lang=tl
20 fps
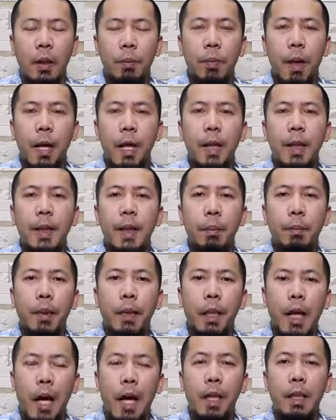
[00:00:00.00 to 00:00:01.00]
bakit
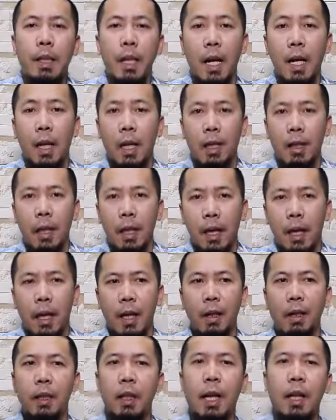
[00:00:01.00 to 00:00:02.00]
napataas ang kanilang
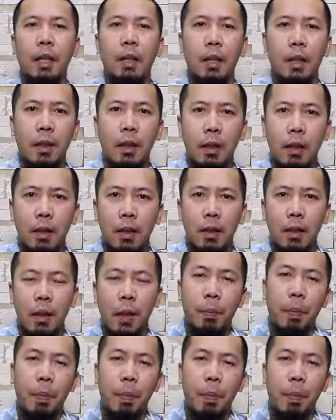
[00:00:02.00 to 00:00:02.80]
antas sa